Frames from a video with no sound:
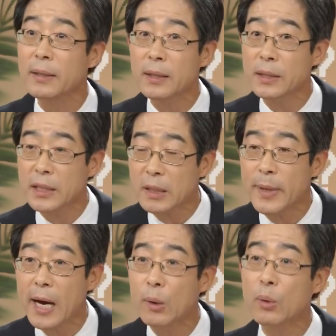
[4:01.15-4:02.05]
그거는
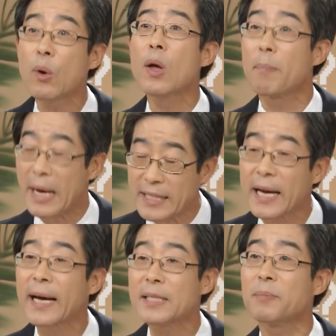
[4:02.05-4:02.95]
치매하고도
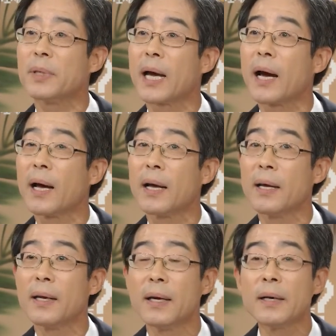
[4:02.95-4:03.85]
마찬가지입니다
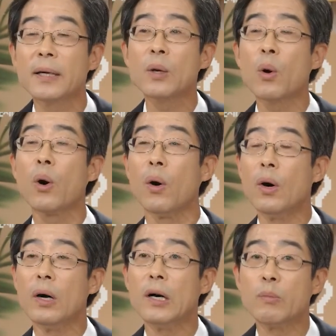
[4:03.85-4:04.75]
아. 어, 그리고
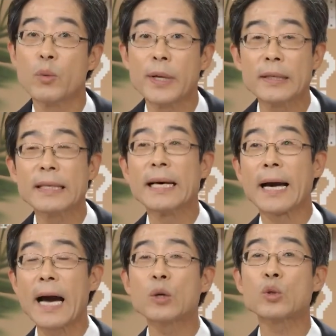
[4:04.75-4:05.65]
어, 보면은
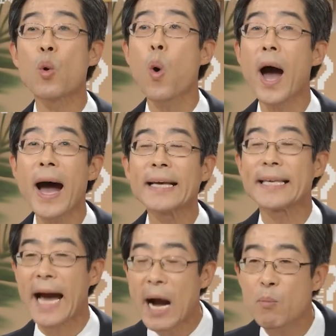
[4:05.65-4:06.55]
각종
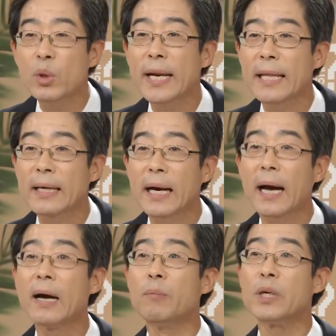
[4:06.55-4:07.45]
화학
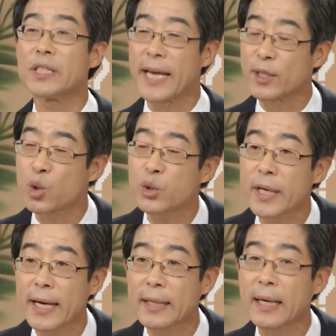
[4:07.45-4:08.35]
약물이라든가 뭐
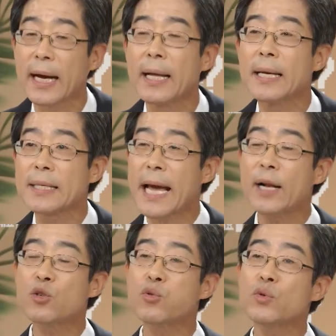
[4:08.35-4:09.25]
제초제라든가
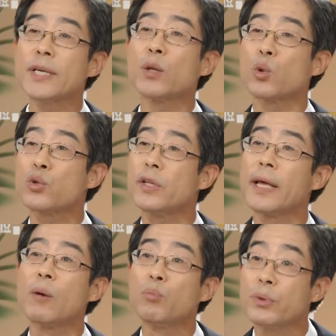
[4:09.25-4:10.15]
살충제에
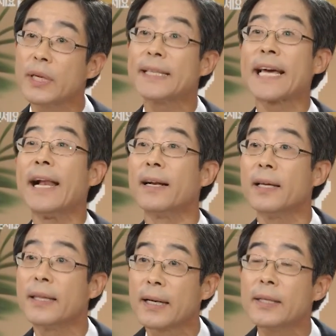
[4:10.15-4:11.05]
노출되는 분들이 잘
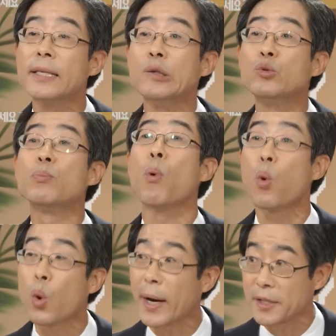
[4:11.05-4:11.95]
걸린다는 연구 아.
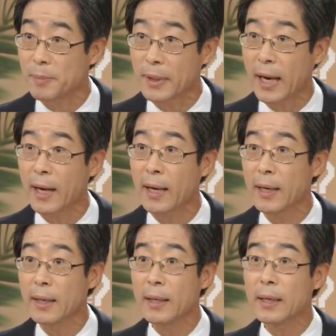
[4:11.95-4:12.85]
보고가 있습니다.
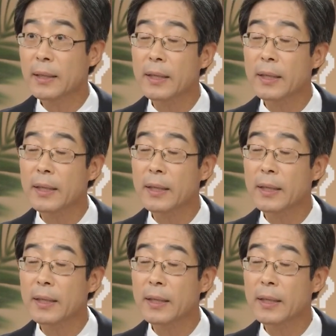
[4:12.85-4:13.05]
아.